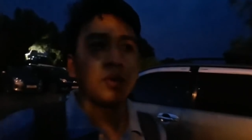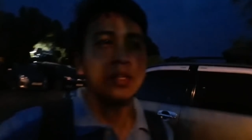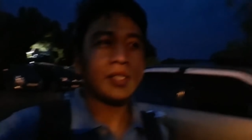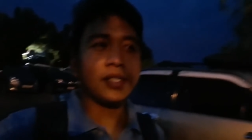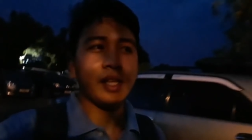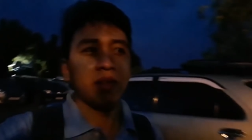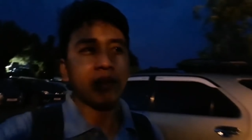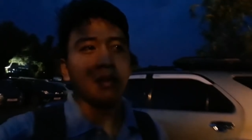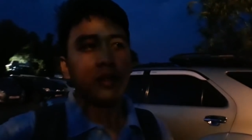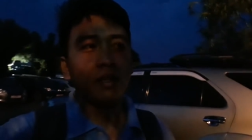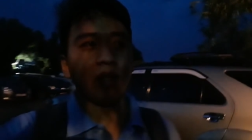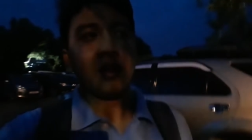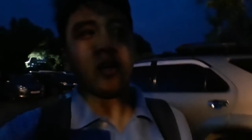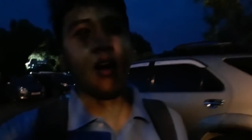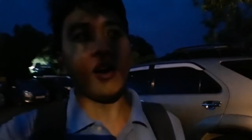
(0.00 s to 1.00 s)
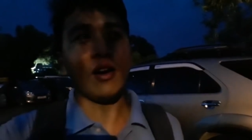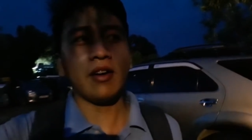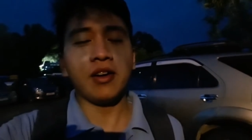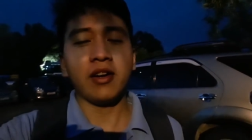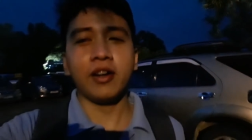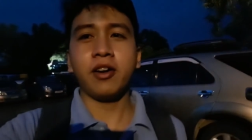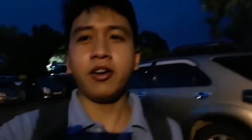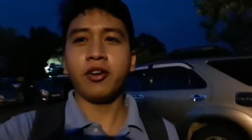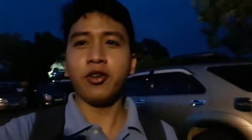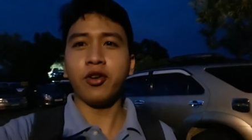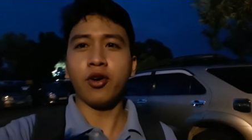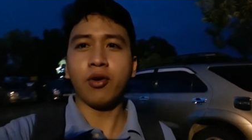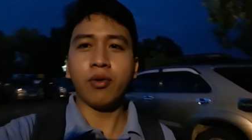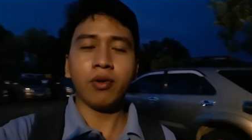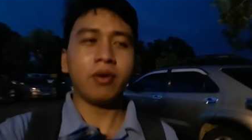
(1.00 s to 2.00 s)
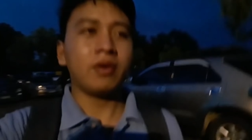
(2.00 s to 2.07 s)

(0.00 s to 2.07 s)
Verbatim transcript: Where's that car, you know?